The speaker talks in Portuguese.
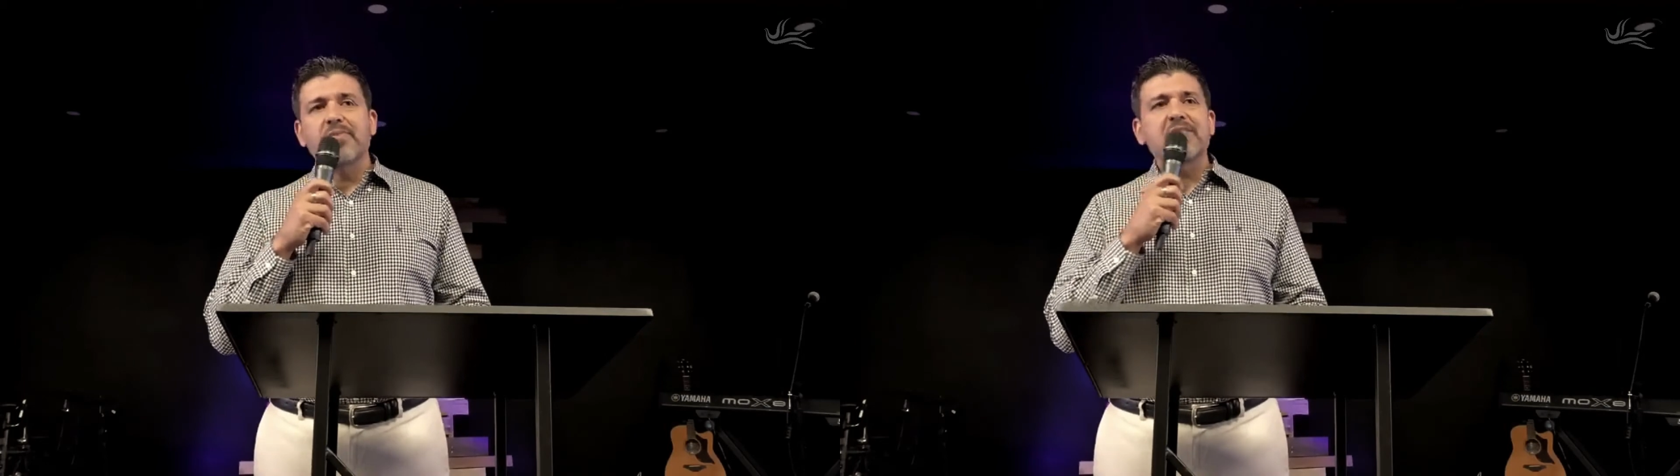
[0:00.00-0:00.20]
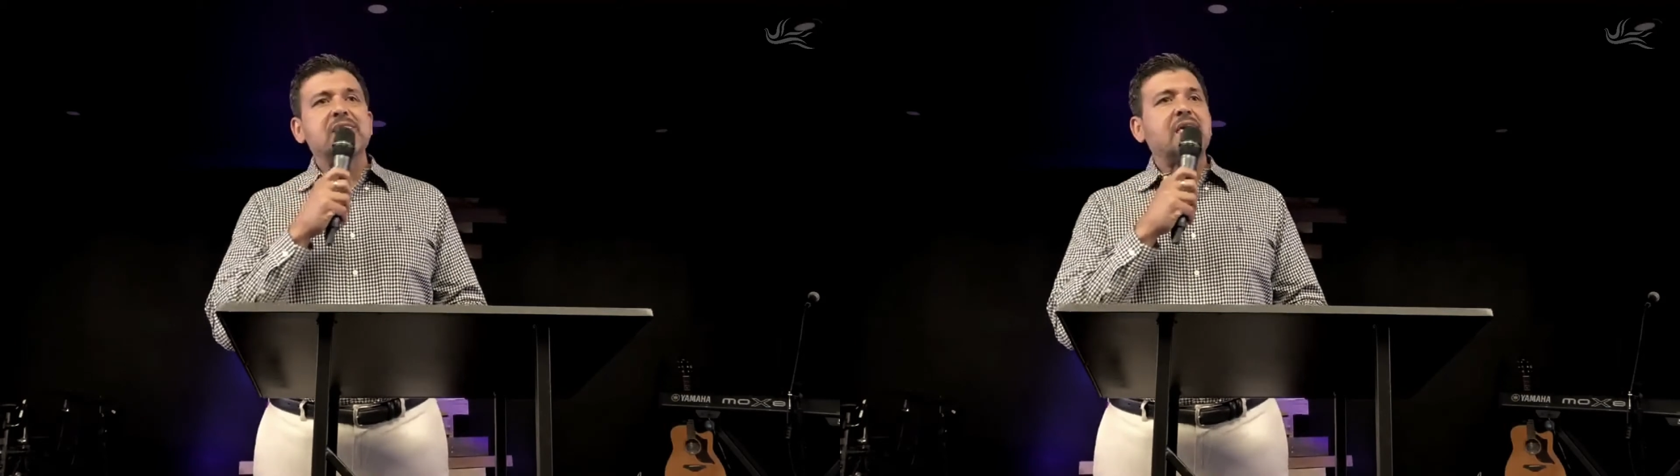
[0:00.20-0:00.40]
para
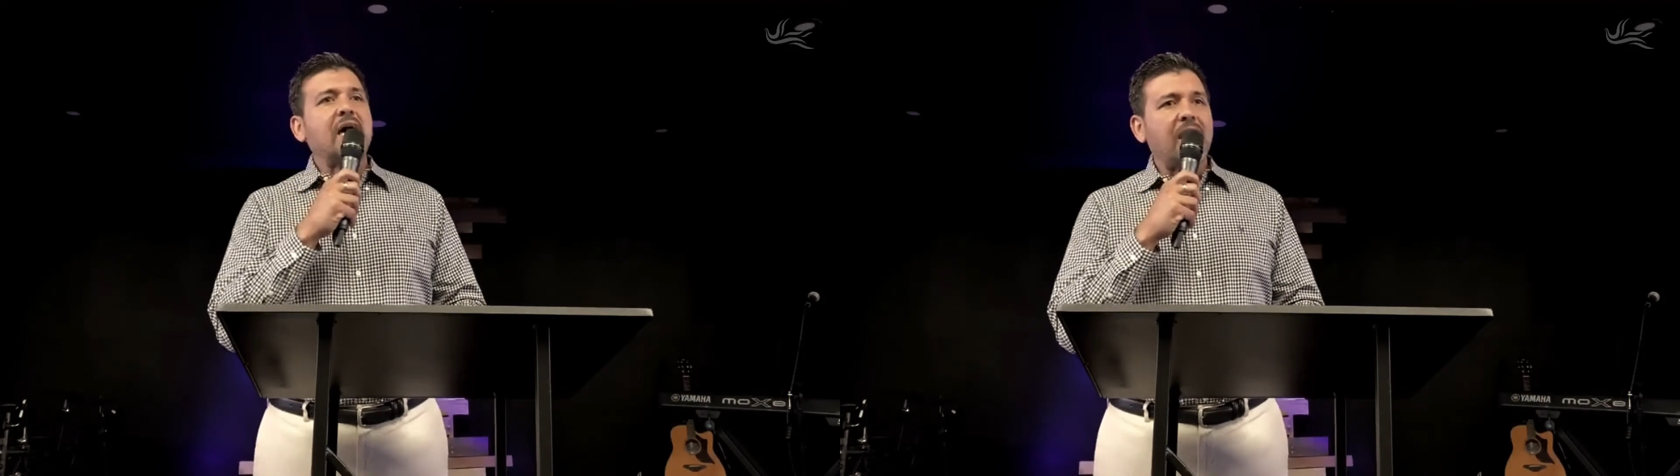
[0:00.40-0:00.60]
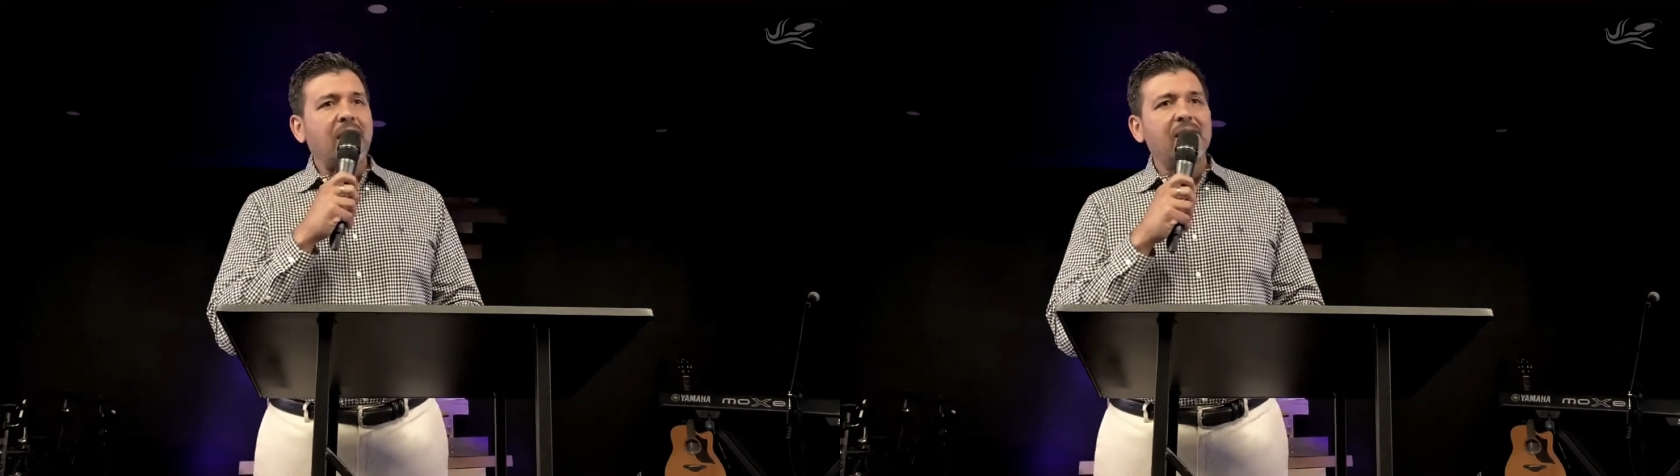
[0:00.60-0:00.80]
se
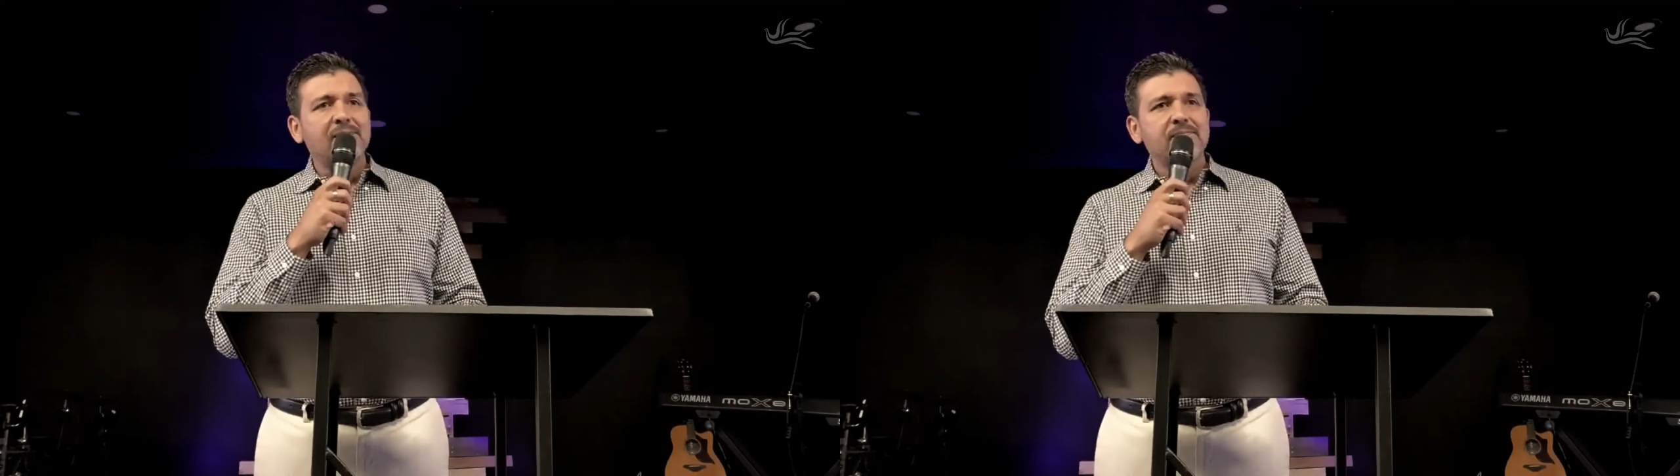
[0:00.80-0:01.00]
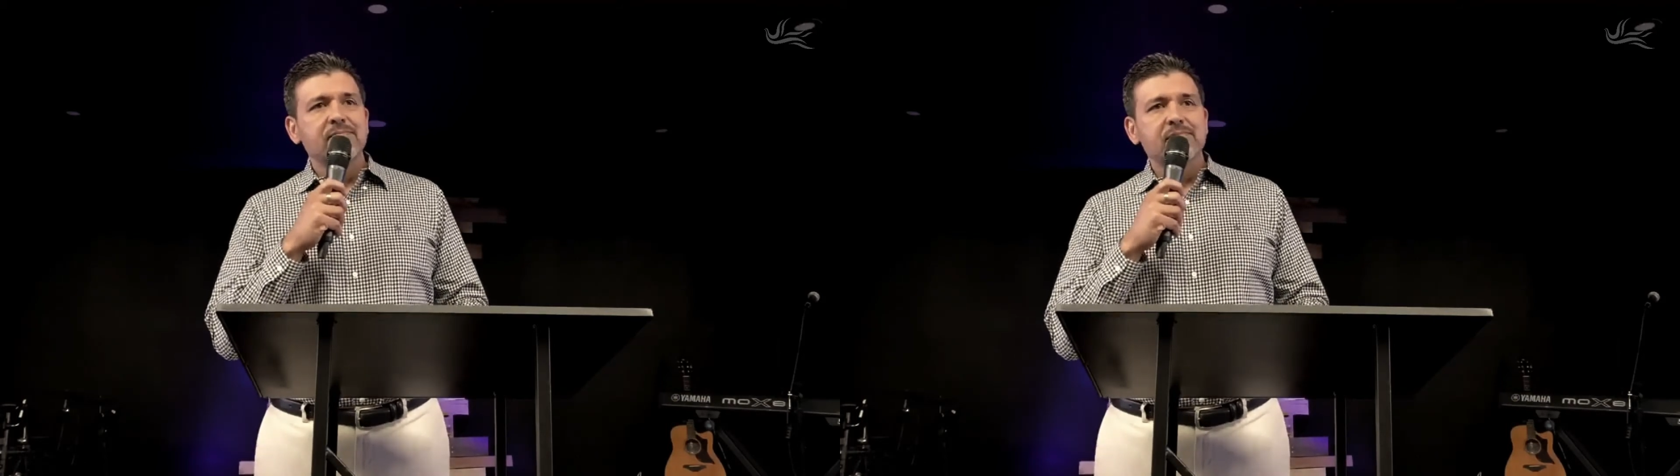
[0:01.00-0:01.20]
calar?
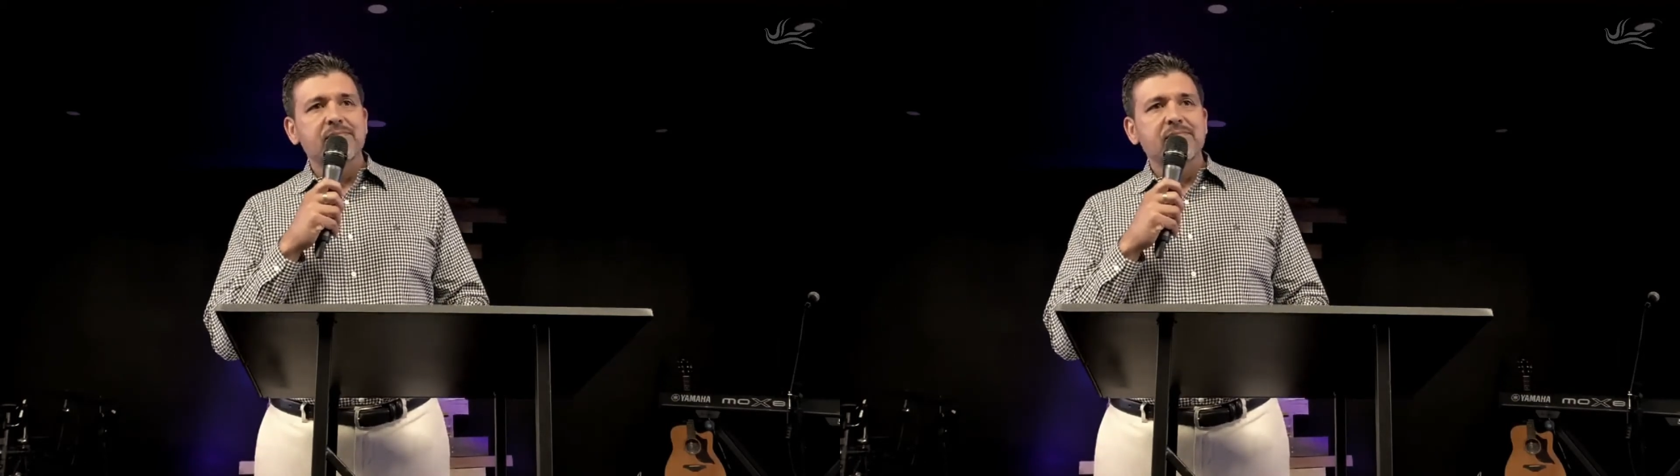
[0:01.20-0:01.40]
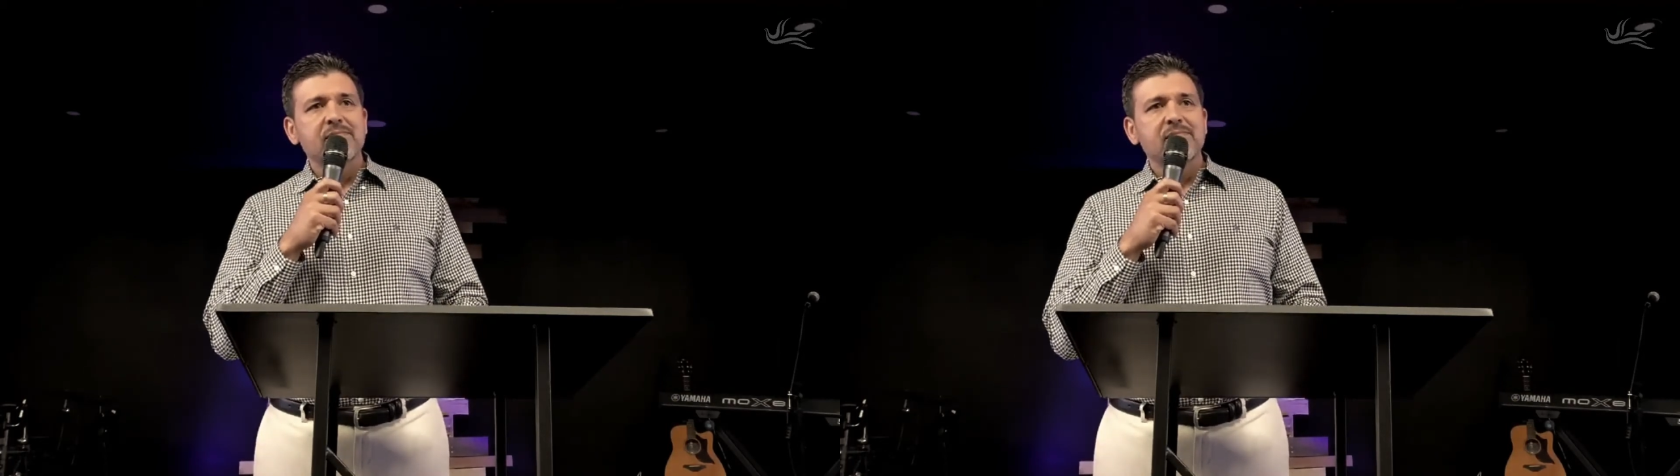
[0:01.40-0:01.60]

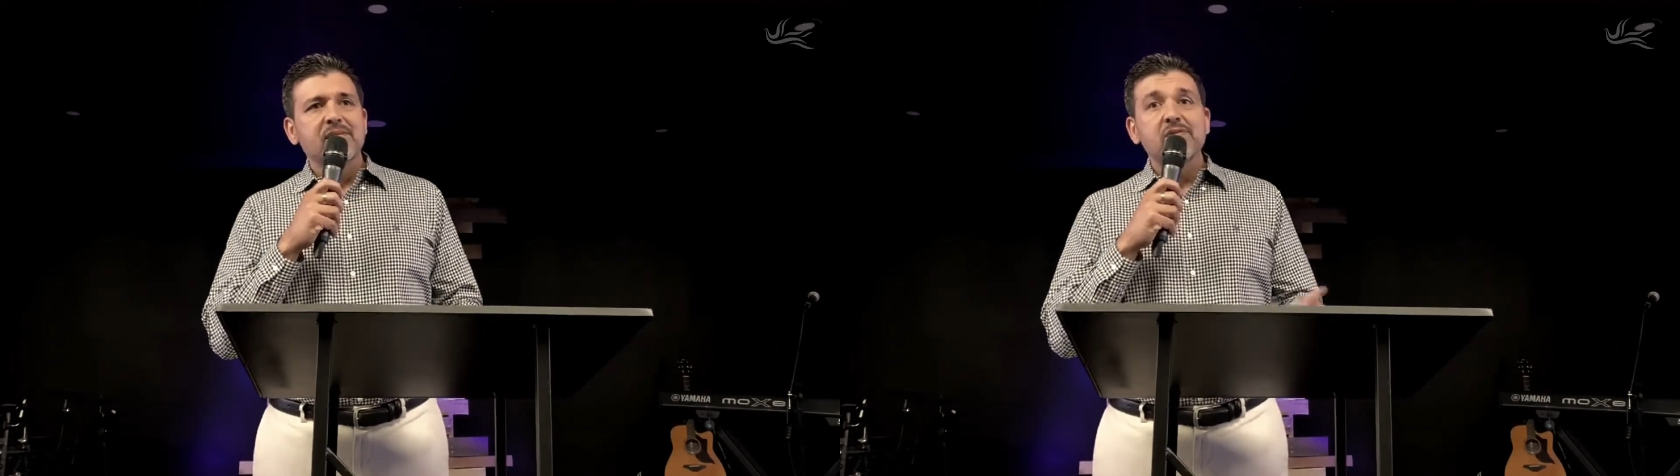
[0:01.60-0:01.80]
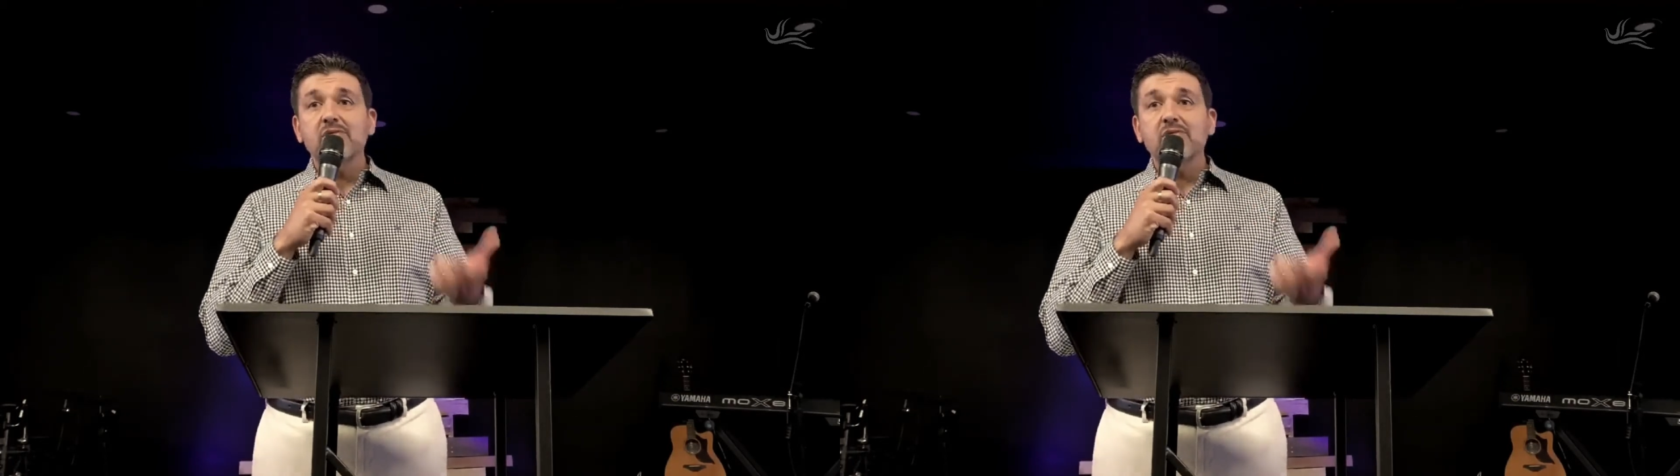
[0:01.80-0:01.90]
Isso